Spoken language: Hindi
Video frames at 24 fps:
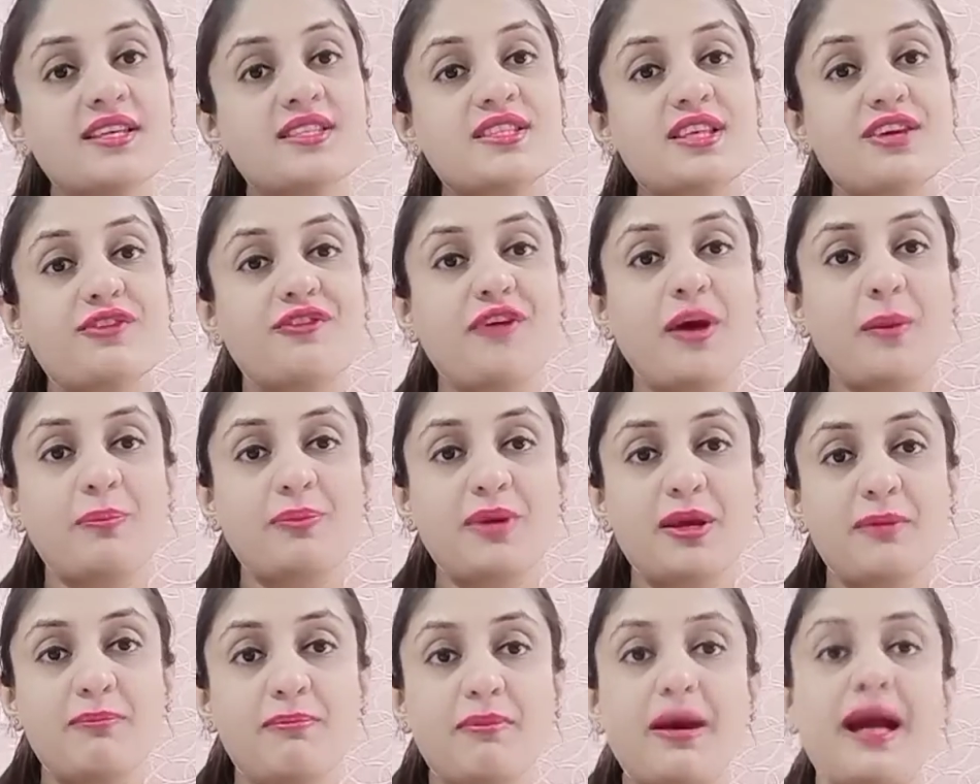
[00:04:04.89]
सिर्फ
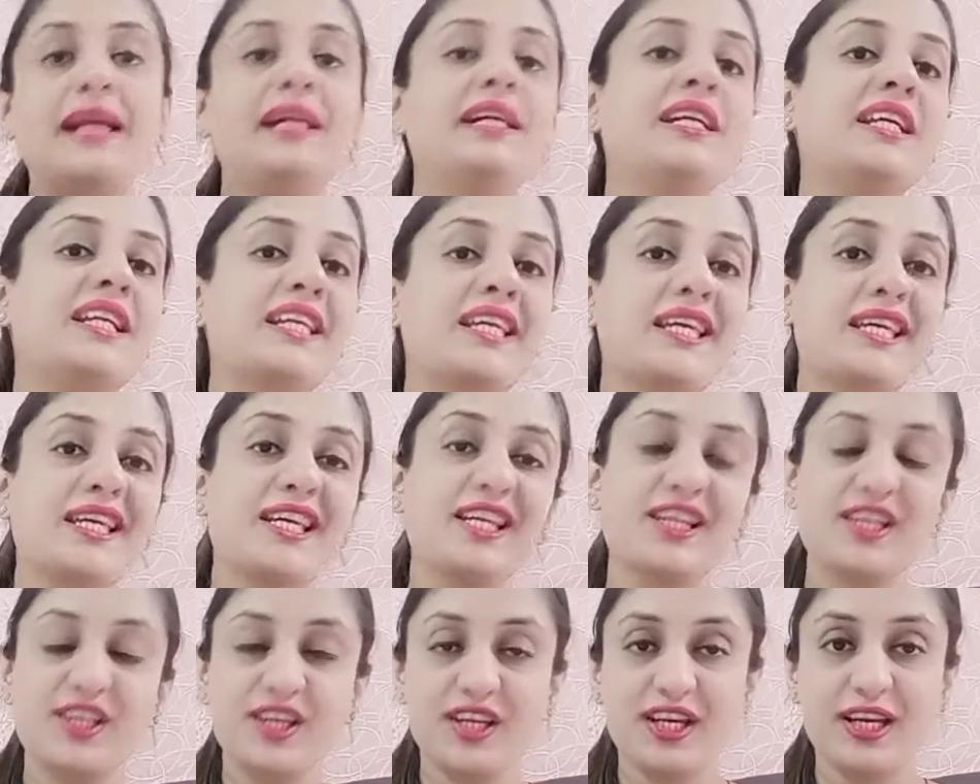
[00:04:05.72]
आपके माइंड की
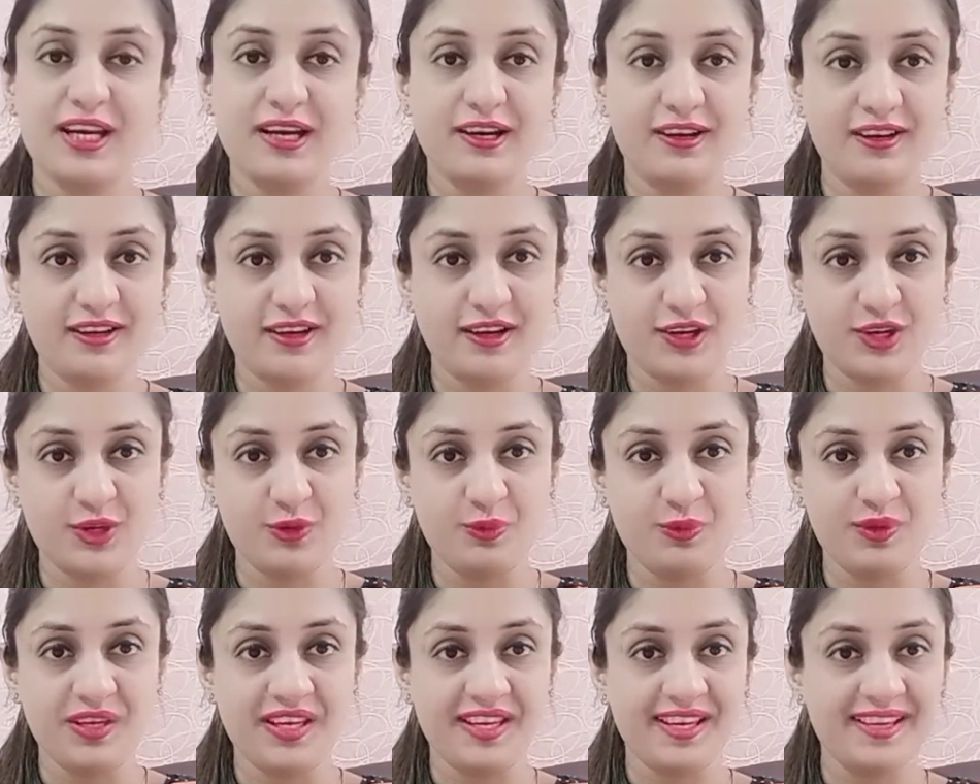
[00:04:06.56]
ही क्रिएट
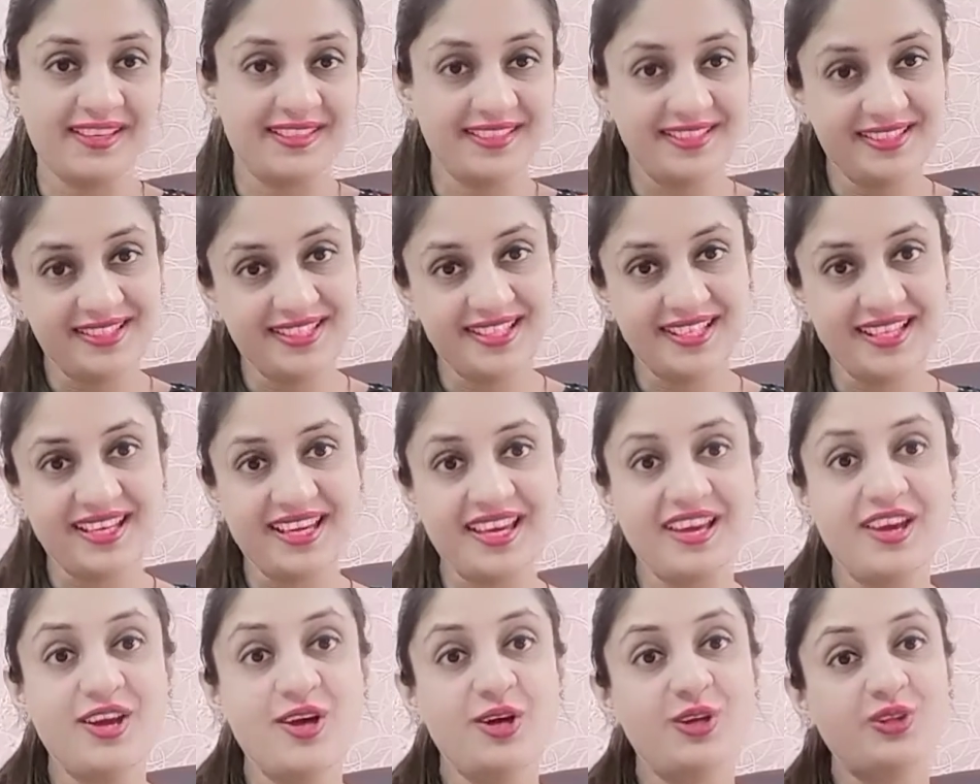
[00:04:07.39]
करी हुई हैं ठीक
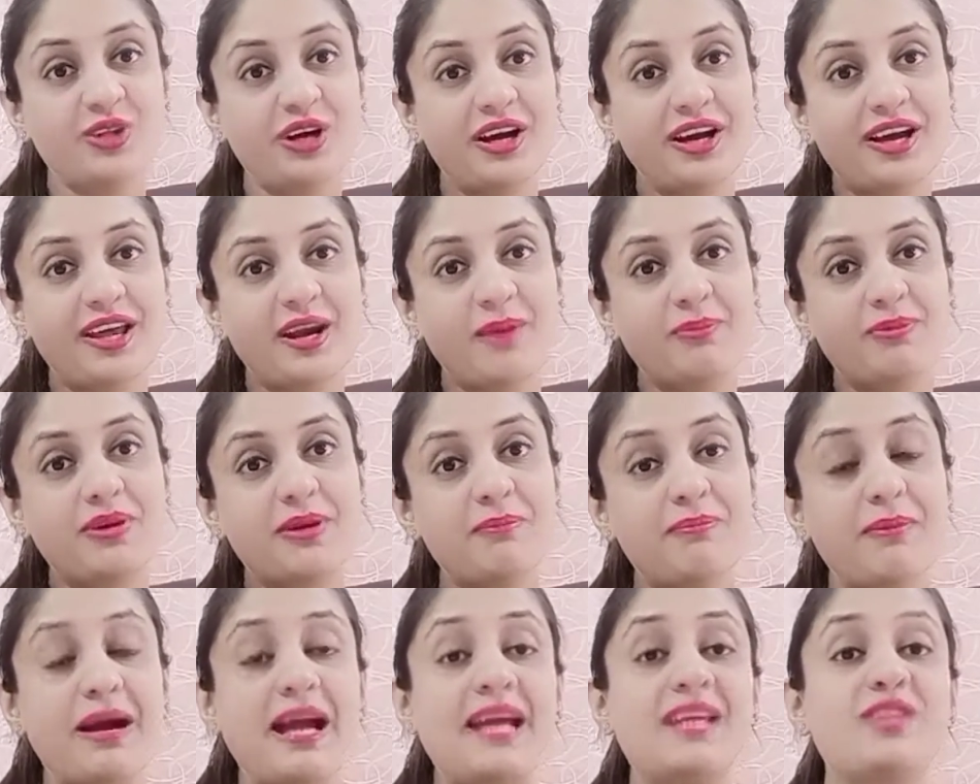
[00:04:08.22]
है तो अगर अपने
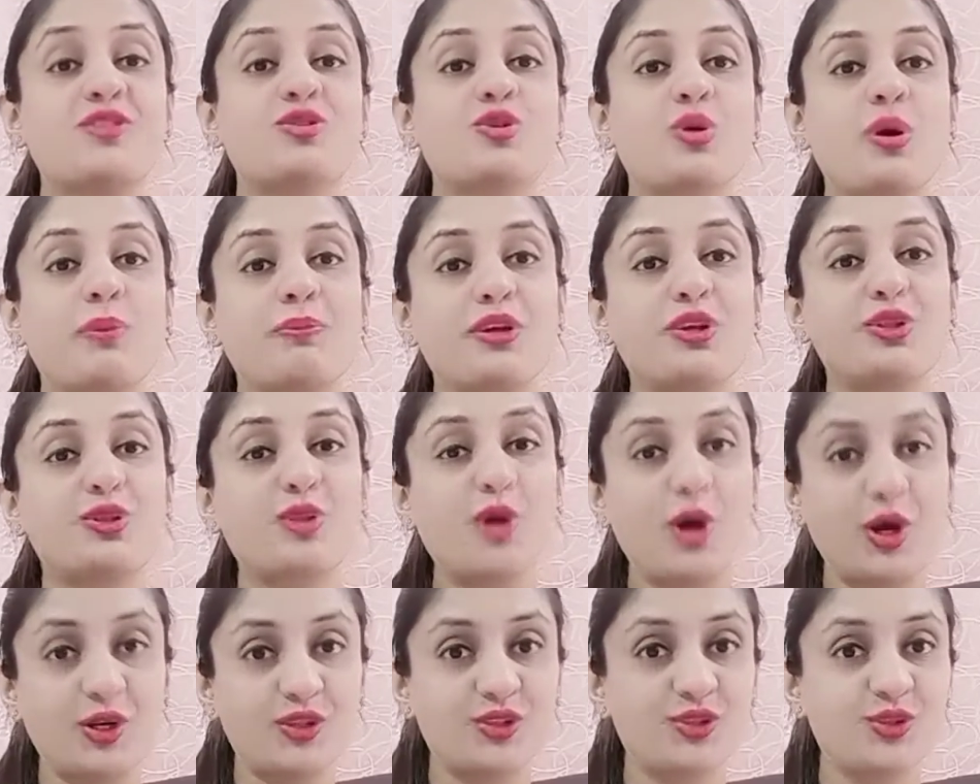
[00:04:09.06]
माइंड्स को अपने
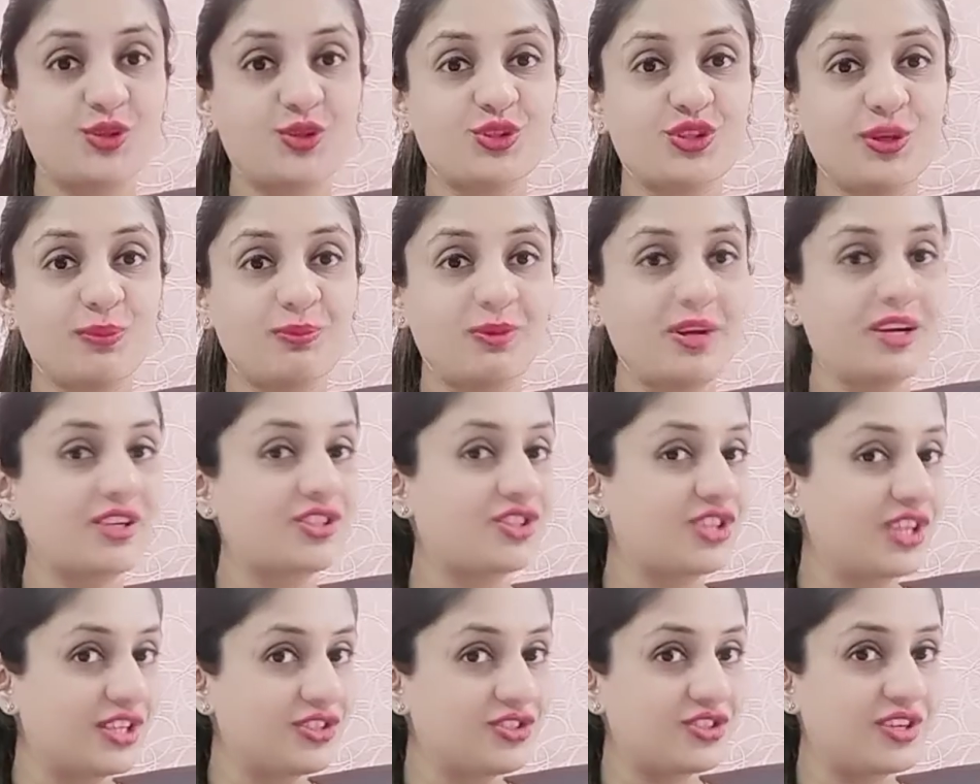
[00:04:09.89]
थॉट्स को जब तक
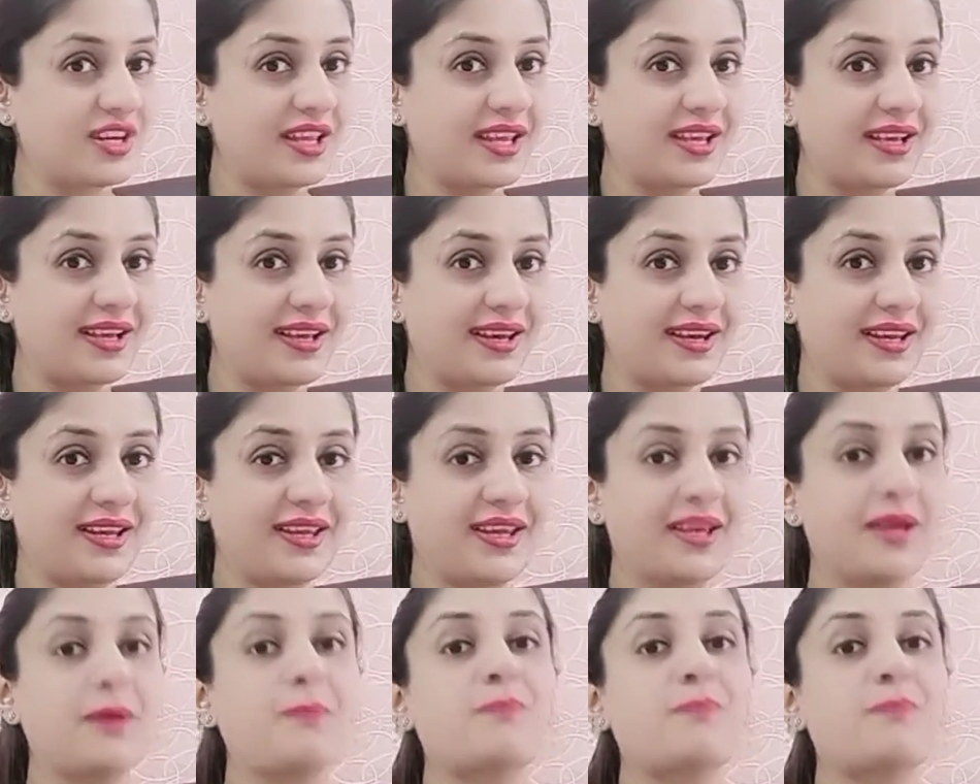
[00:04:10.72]
चेंज नहीं करेंगे